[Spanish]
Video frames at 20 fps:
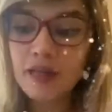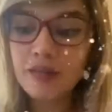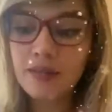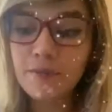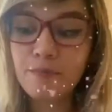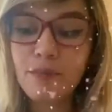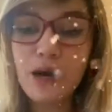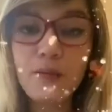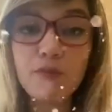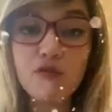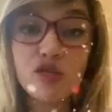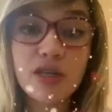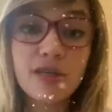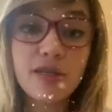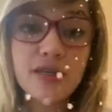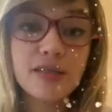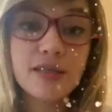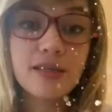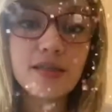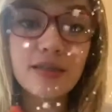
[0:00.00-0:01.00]
Vamos a
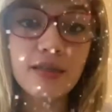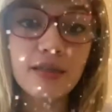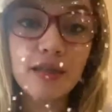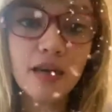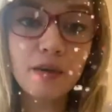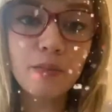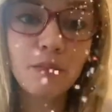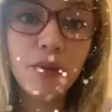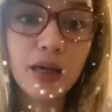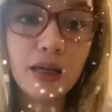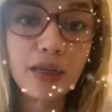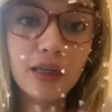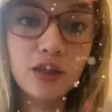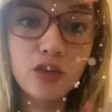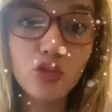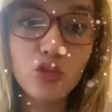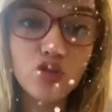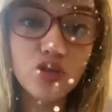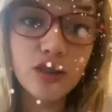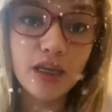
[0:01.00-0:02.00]
necesitar
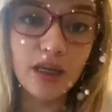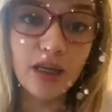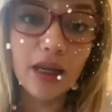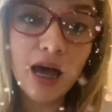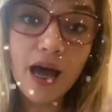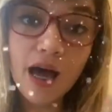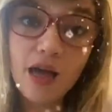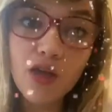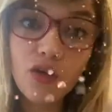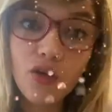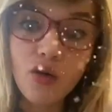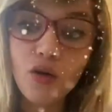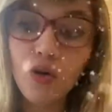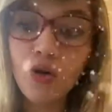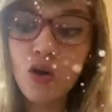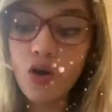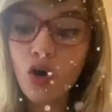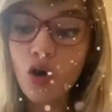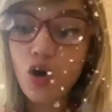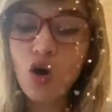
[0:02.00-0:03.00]
palitos de helado,
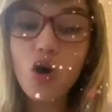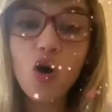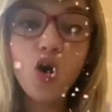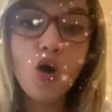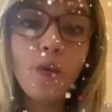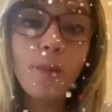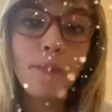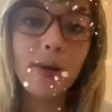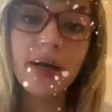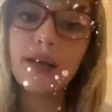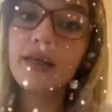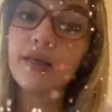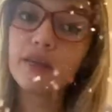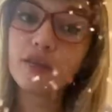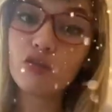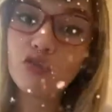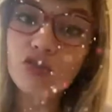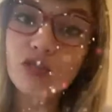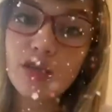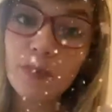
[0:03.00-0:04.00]
o
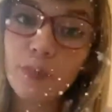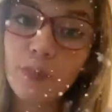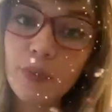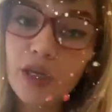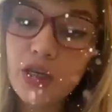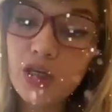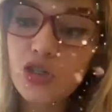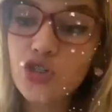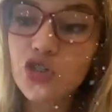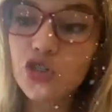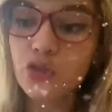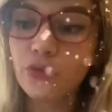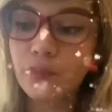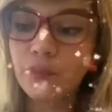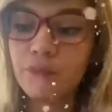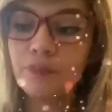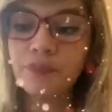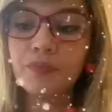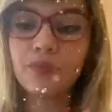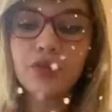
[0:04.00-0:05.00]
palitos de pincho.
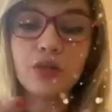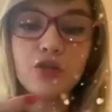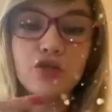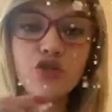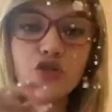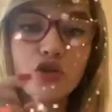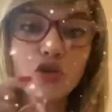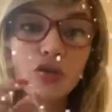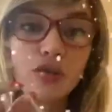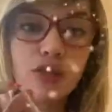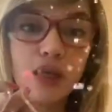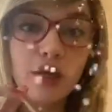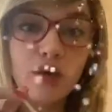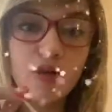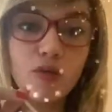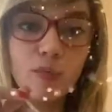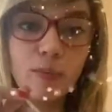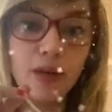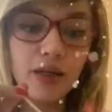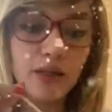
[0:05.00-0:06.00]
Yo
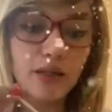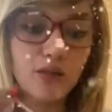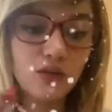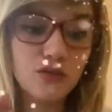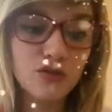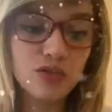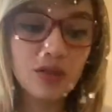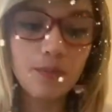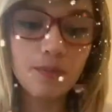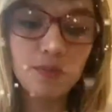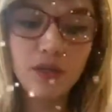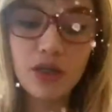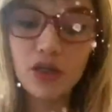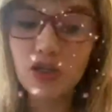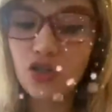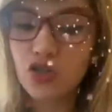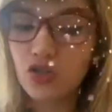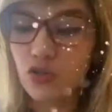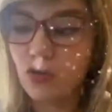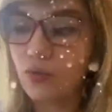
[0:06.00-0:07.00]
tengo palitos de
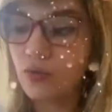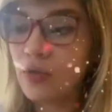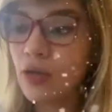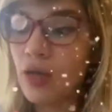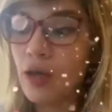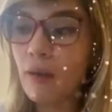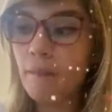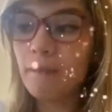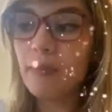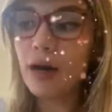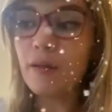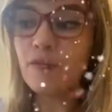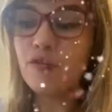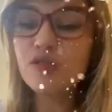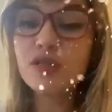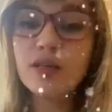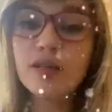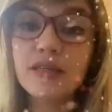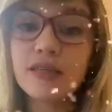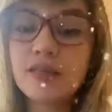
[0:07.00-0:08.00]
pincho.
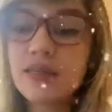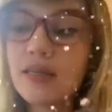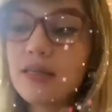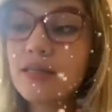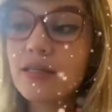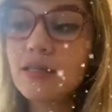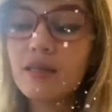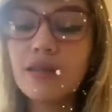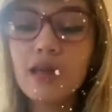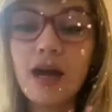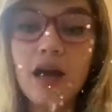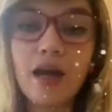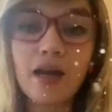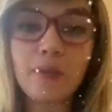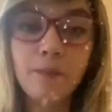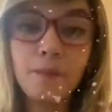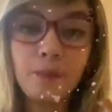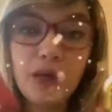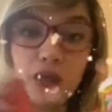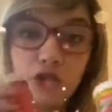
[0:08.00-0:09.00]
Vamos a
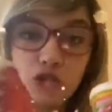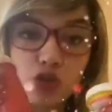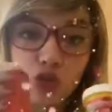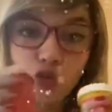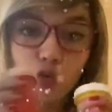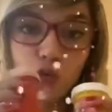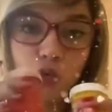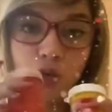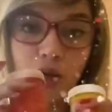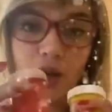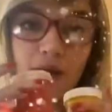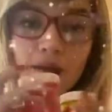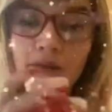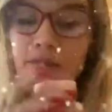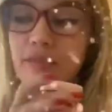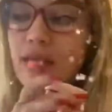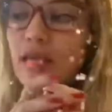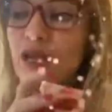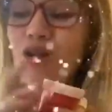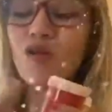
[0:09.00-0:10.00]
necesitar pintura
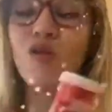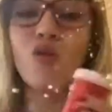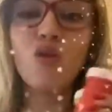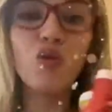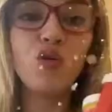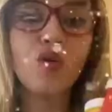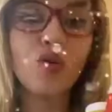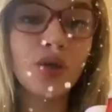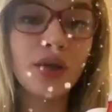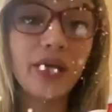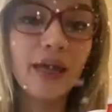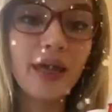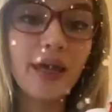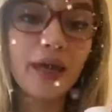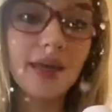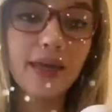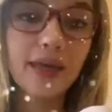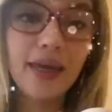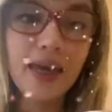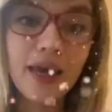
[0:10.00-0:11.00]
del color
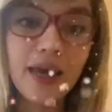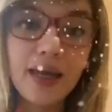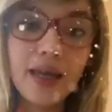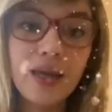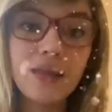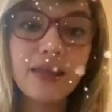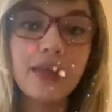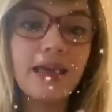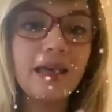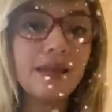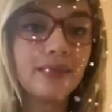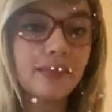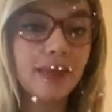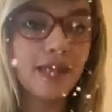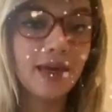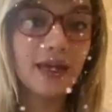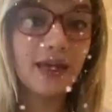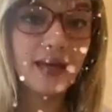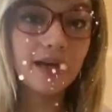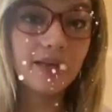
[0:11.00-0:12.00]
que quieran y
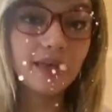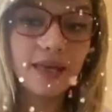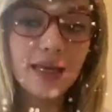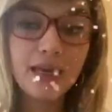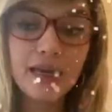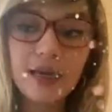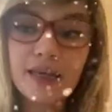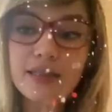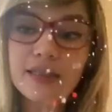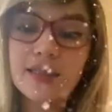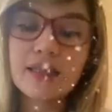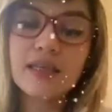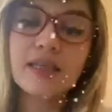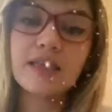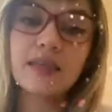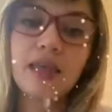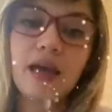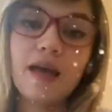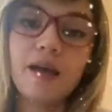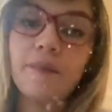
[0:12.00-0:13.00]
tengan en
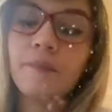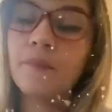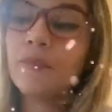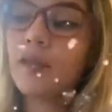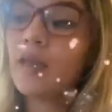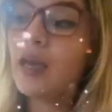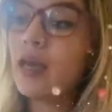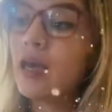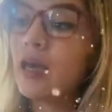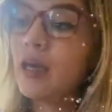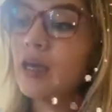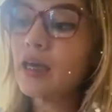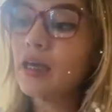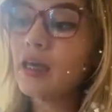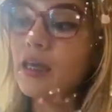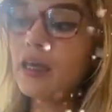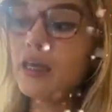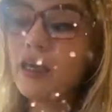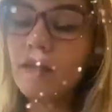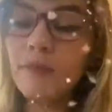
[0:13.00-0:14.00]
casita
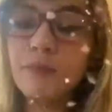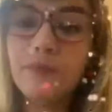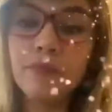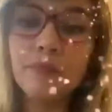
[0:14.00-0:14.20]
y